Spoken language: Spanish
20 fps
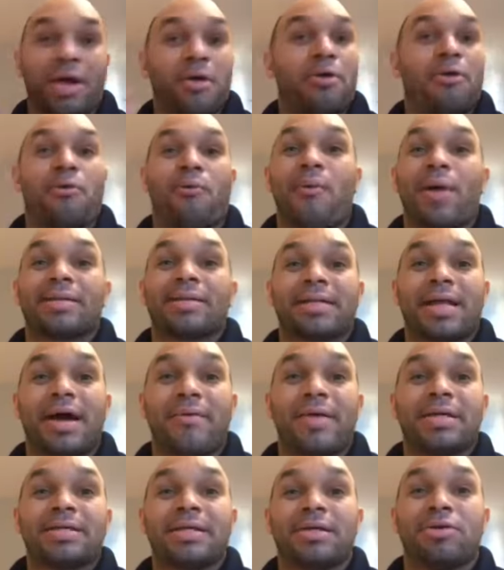
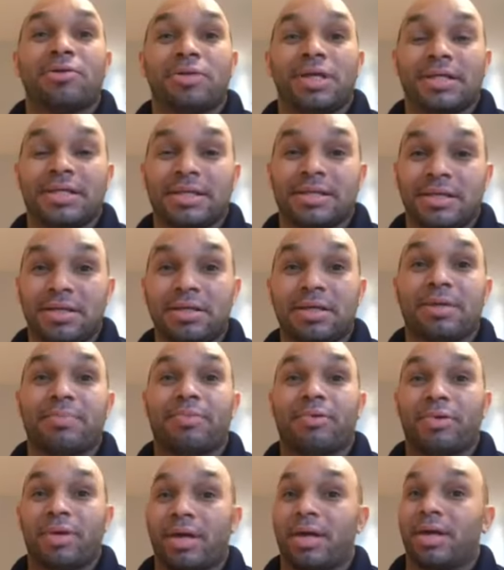cuantas veces lo necesites,
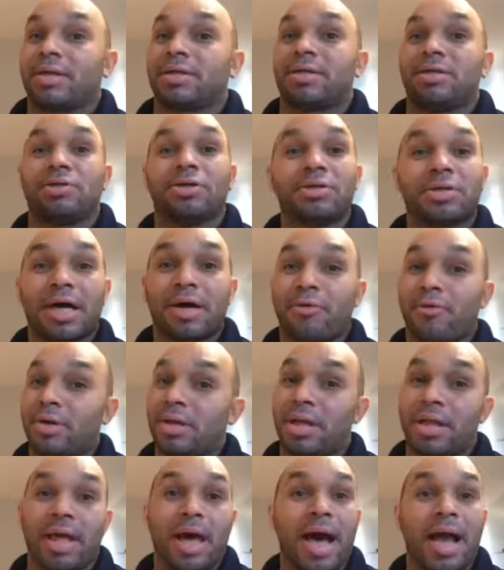porque si no te
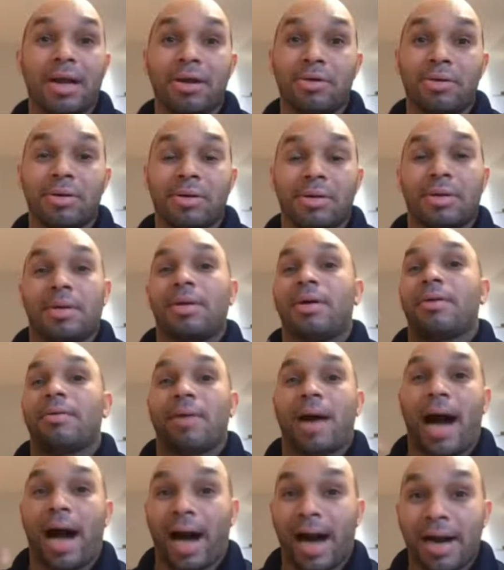acuerdas de algo,
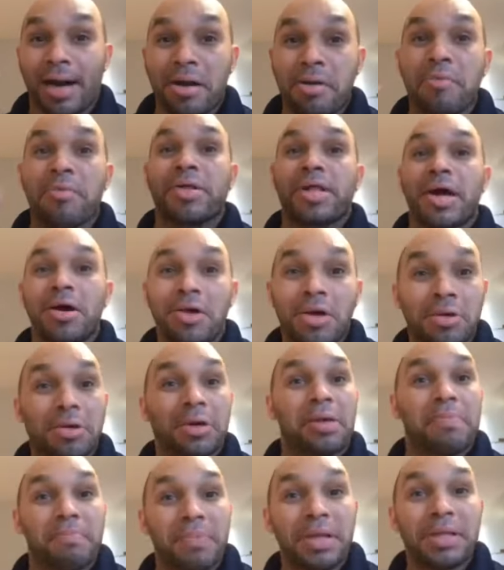agarra el video y lo
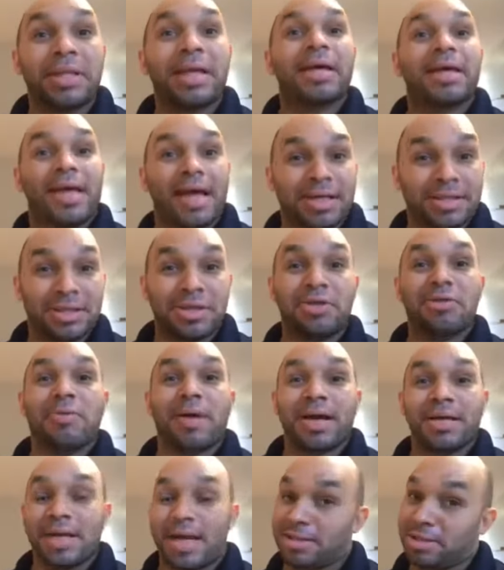repite y así lo
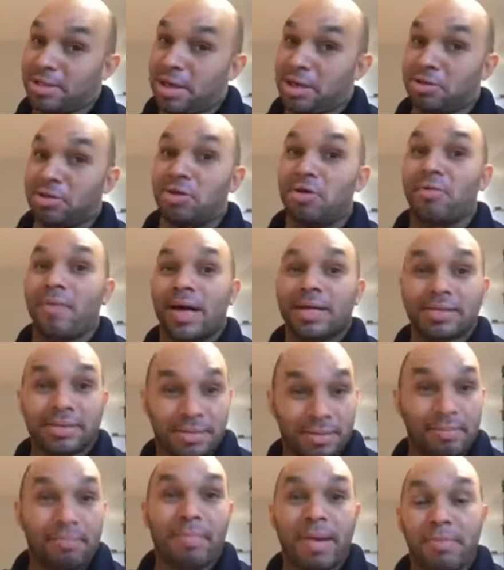vas haciendo y lo vas
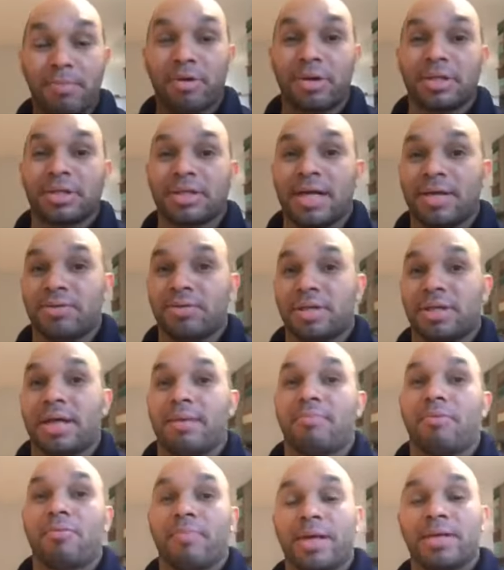memorizando hasta
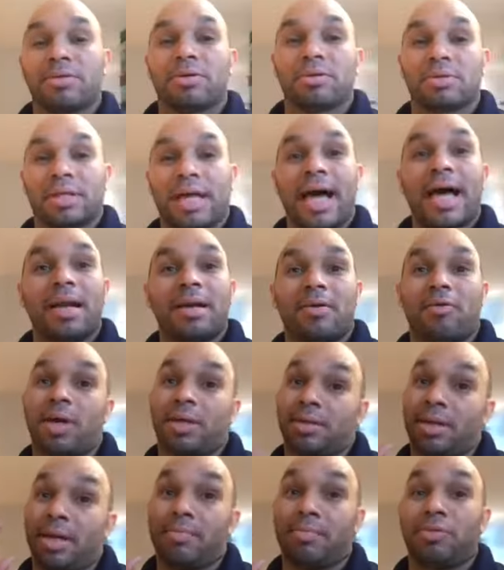el momento tal o
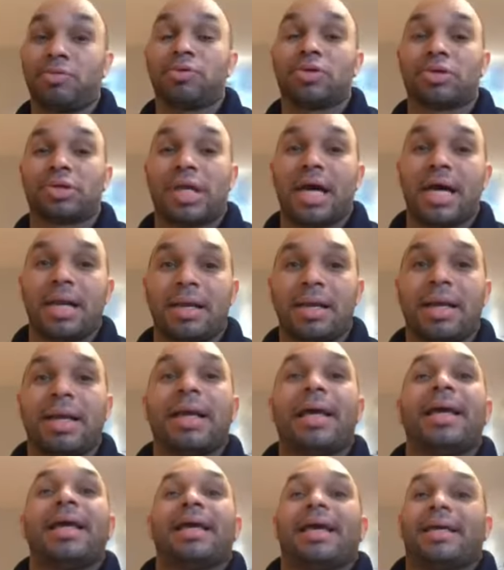hasta el punto tal
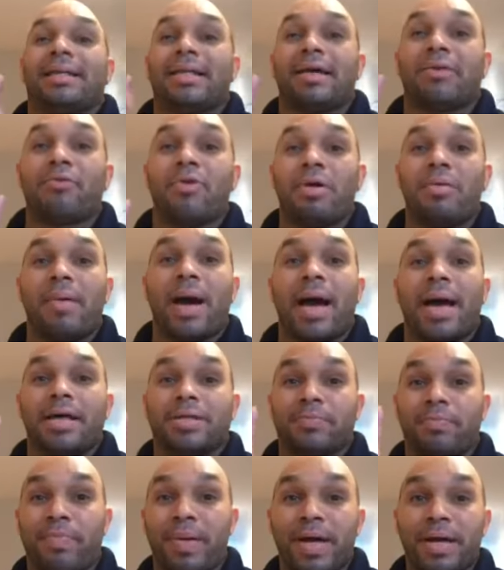que te vuelva
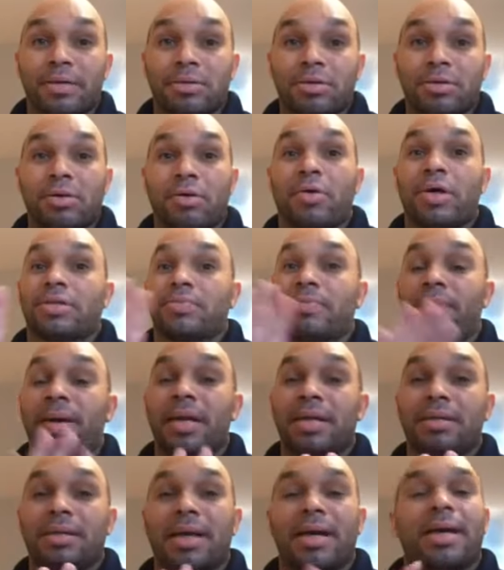experto o
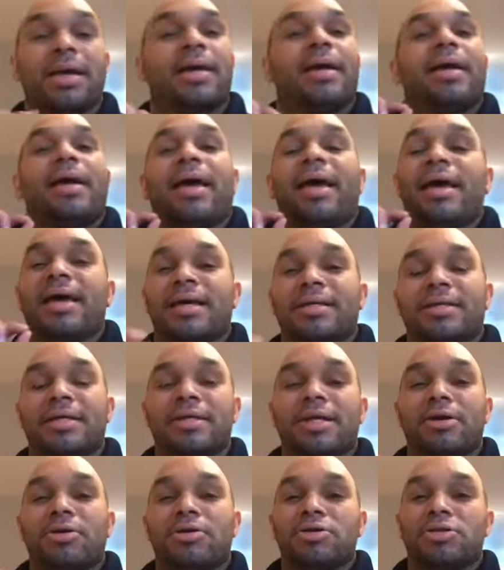experta en este
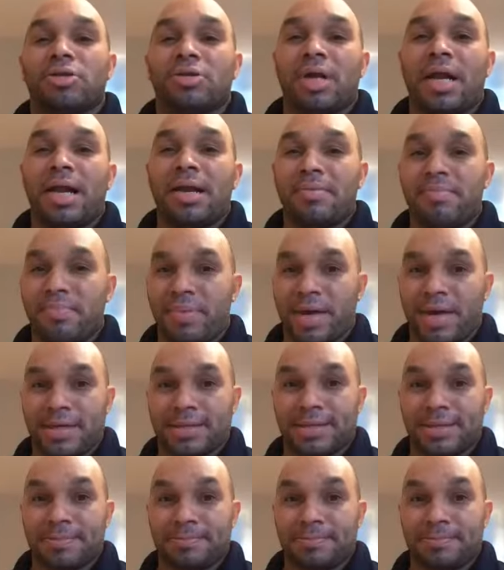negocio de la limpieza.